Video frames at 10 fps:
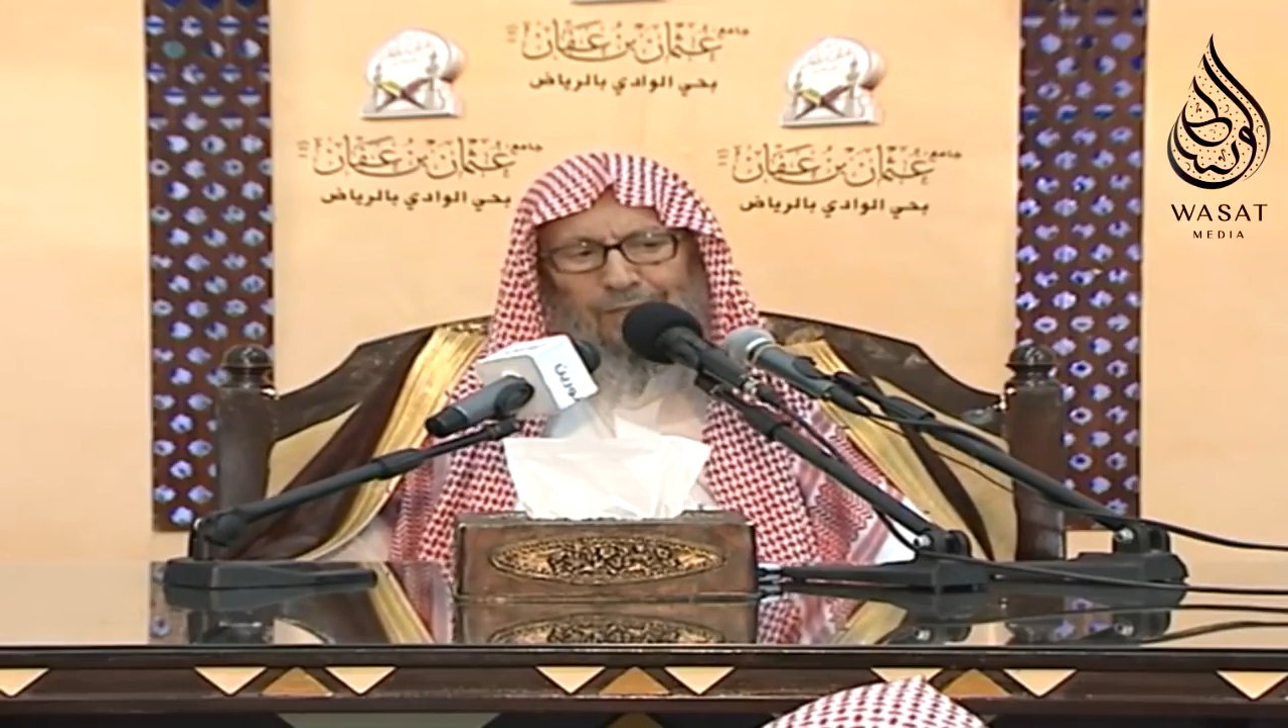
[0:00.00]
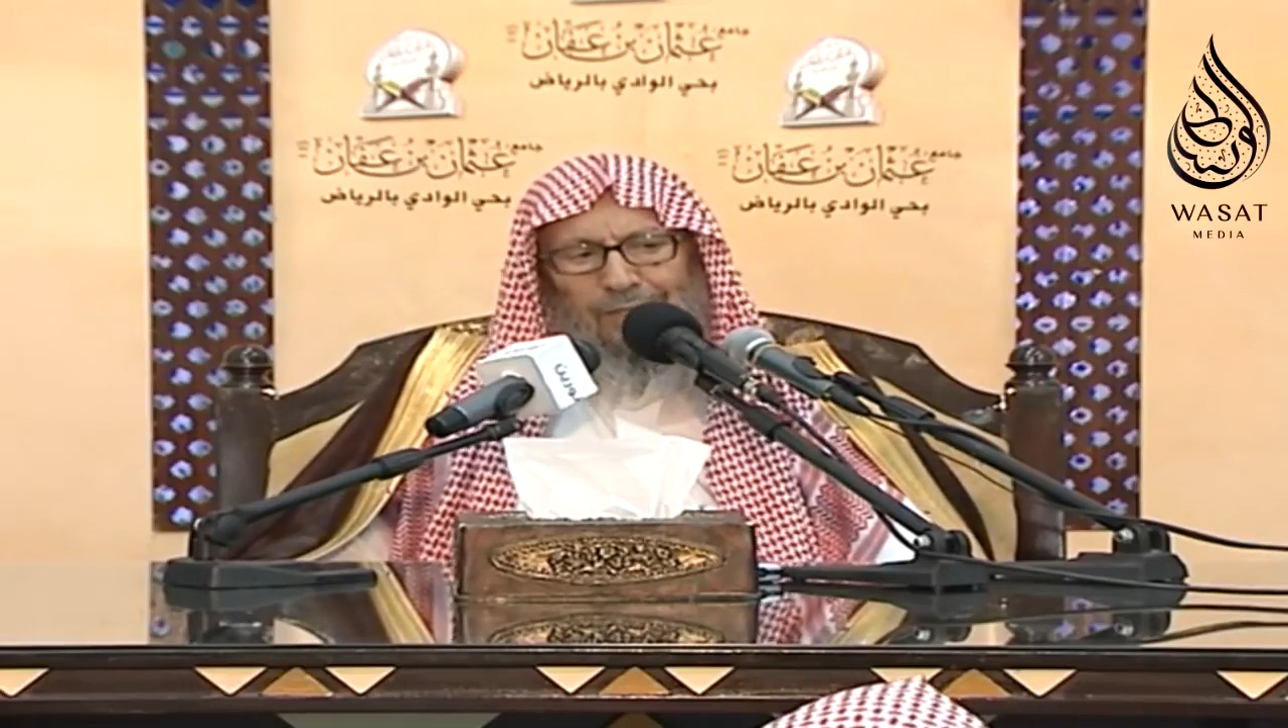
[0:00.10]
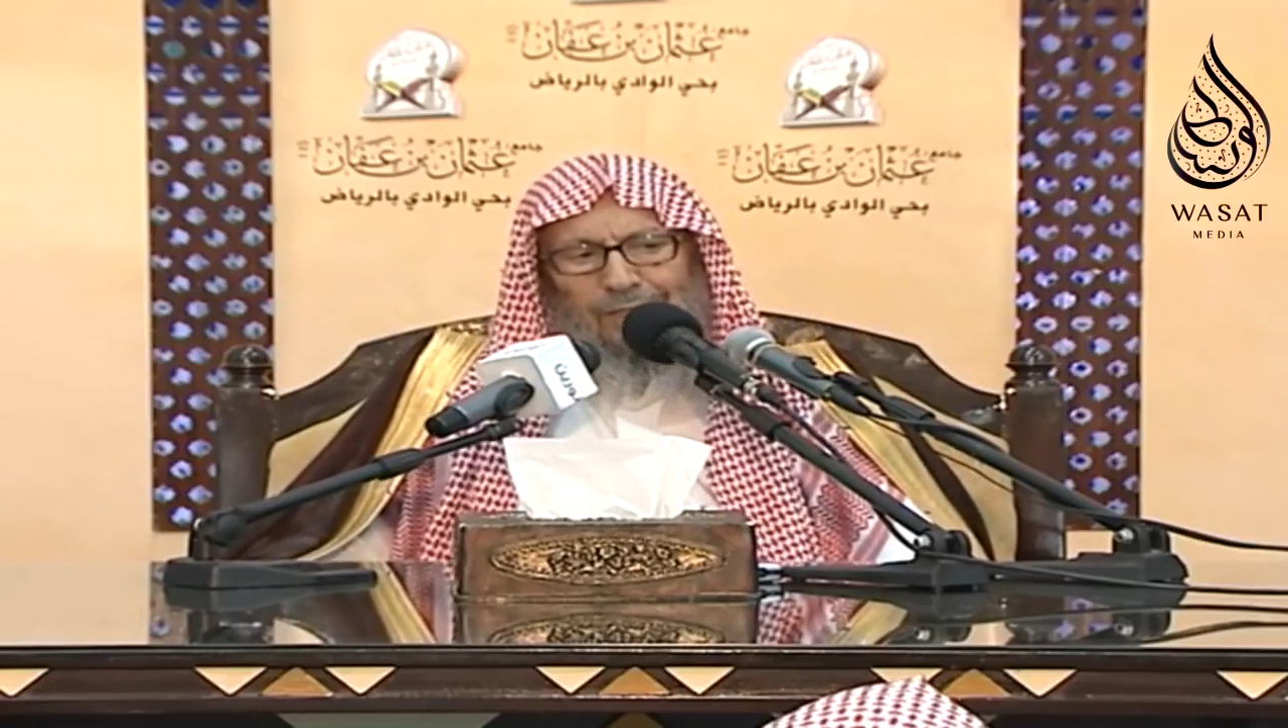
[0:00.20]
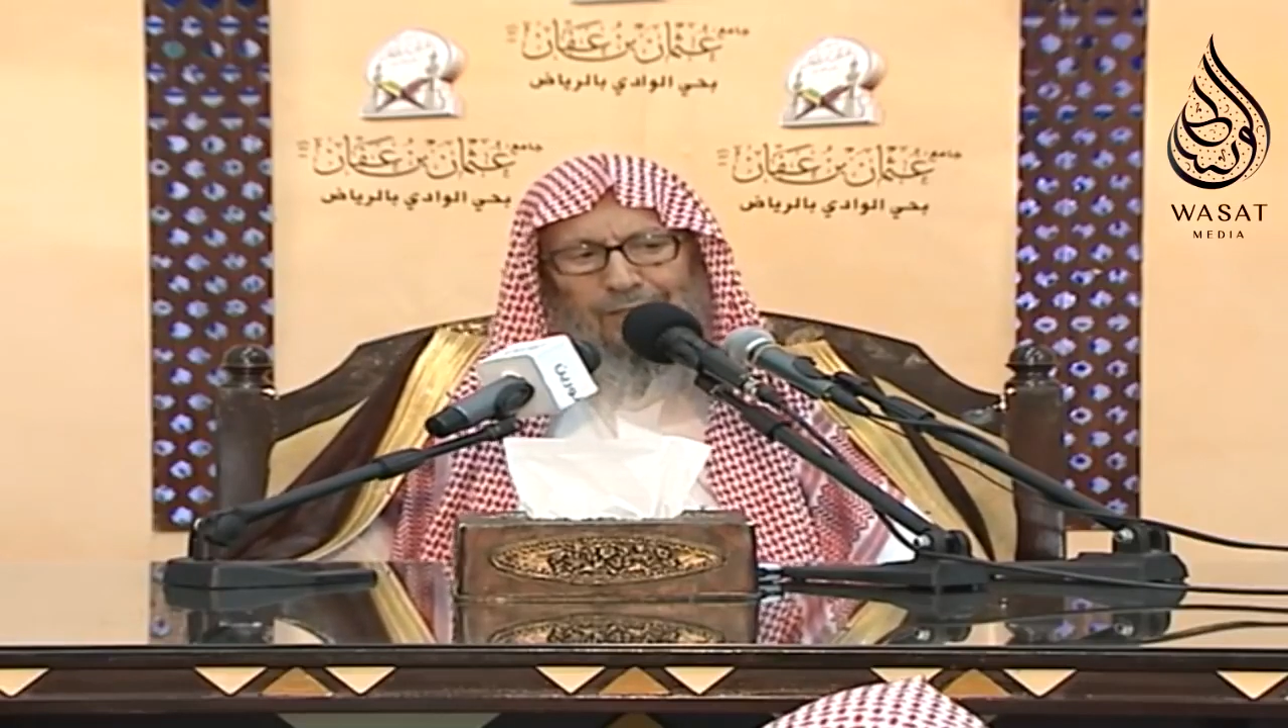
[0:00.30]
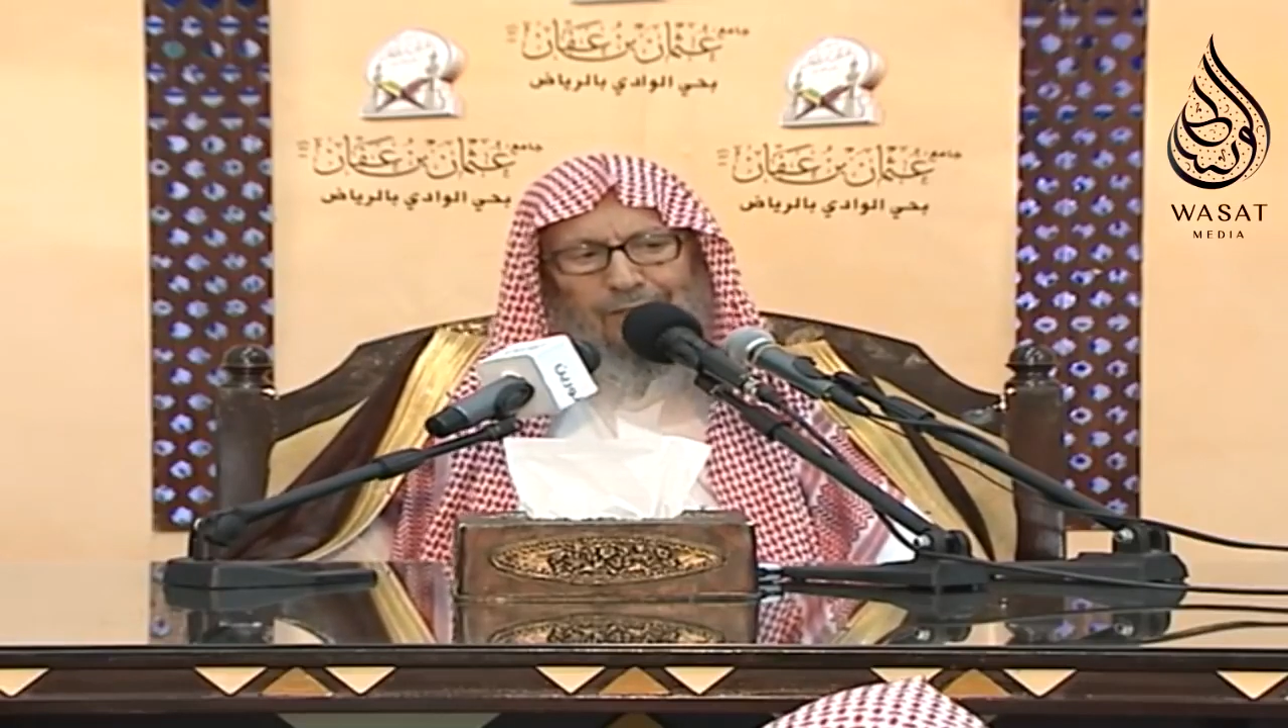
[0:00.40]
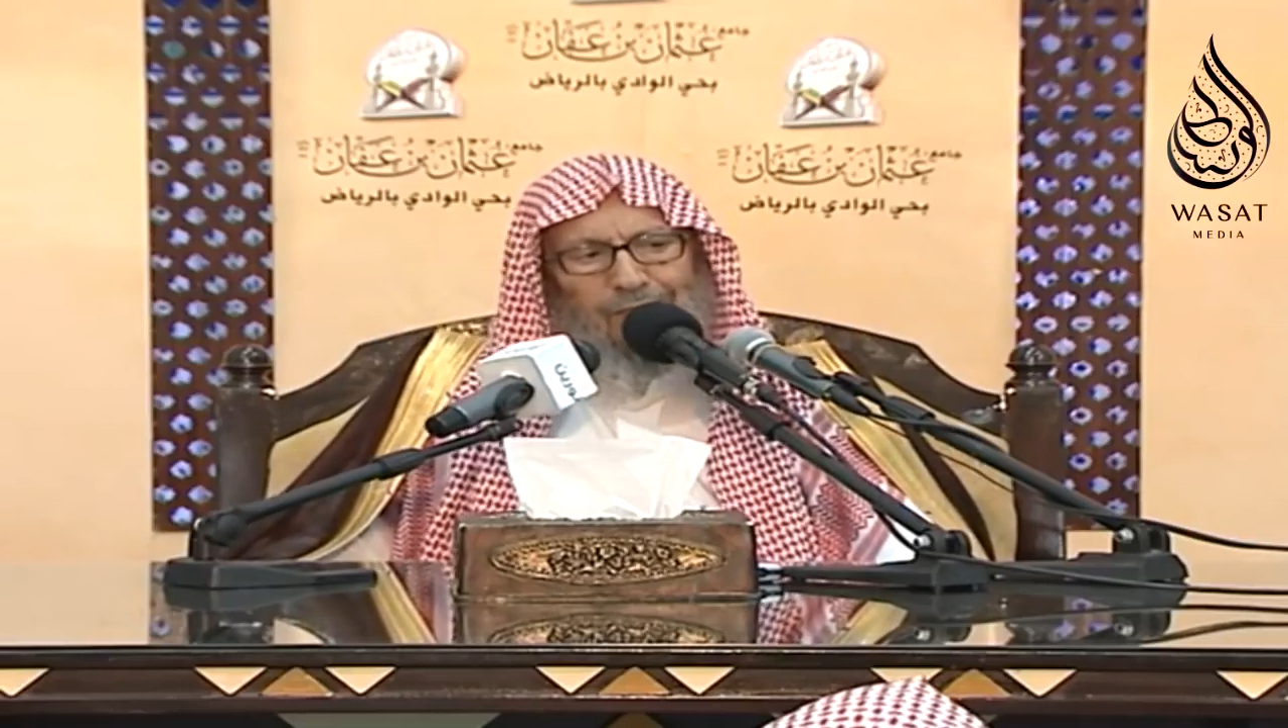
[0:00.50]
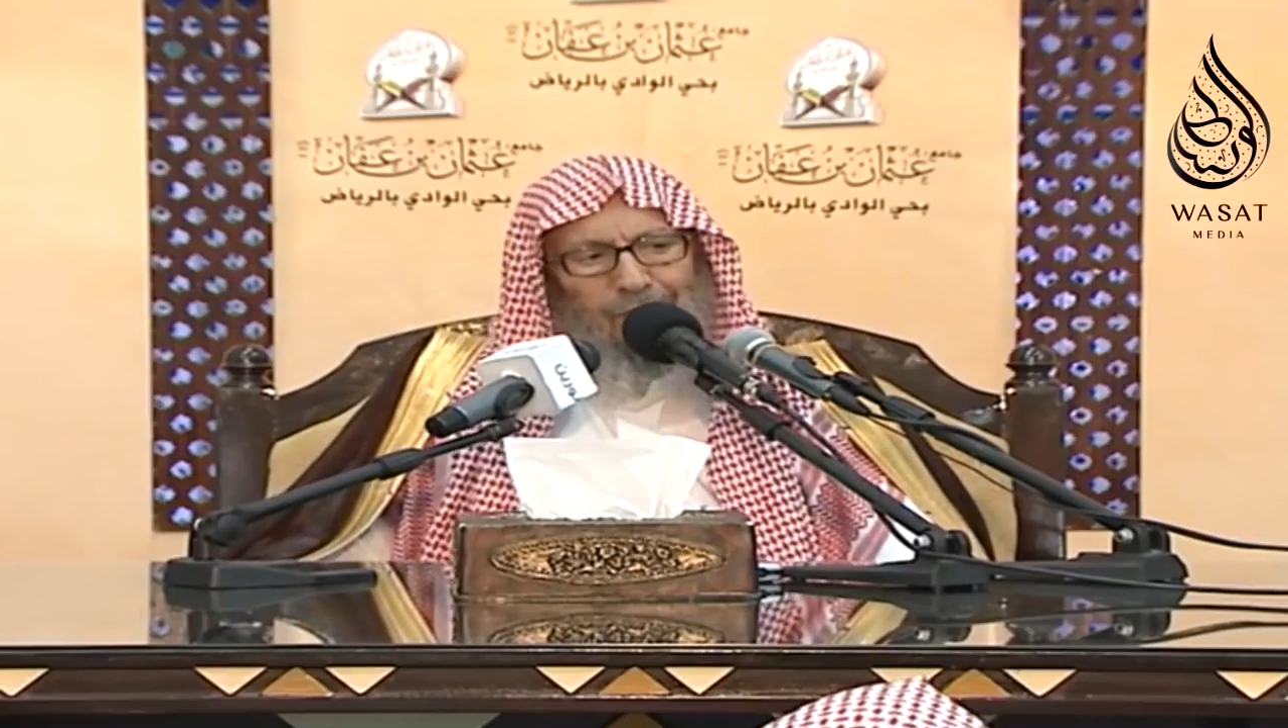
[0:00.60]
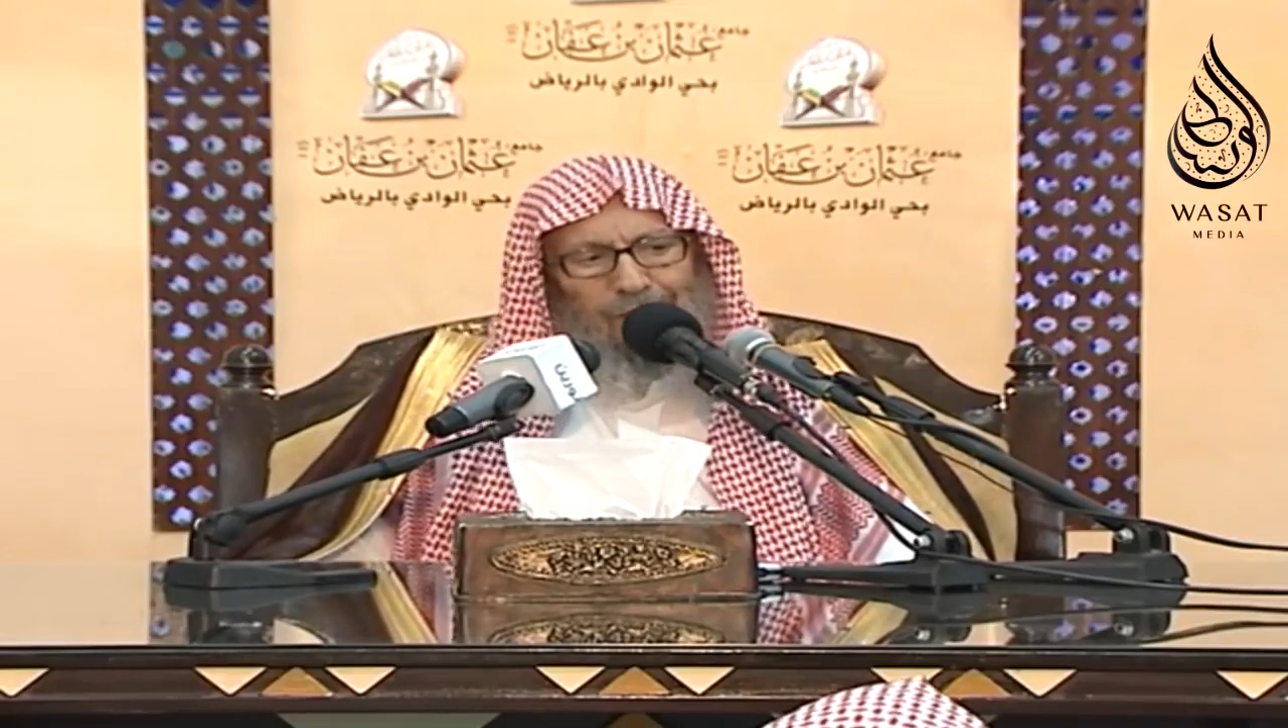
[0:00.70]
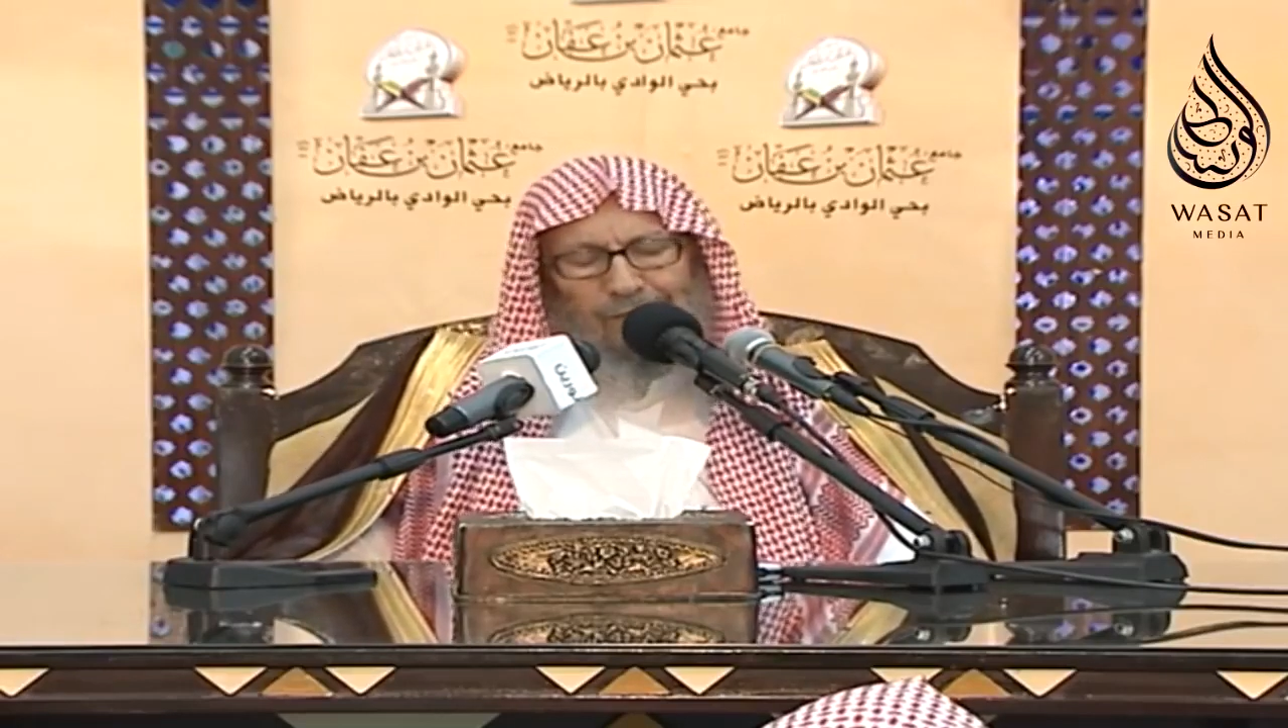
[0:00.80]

Я прошу Аллаха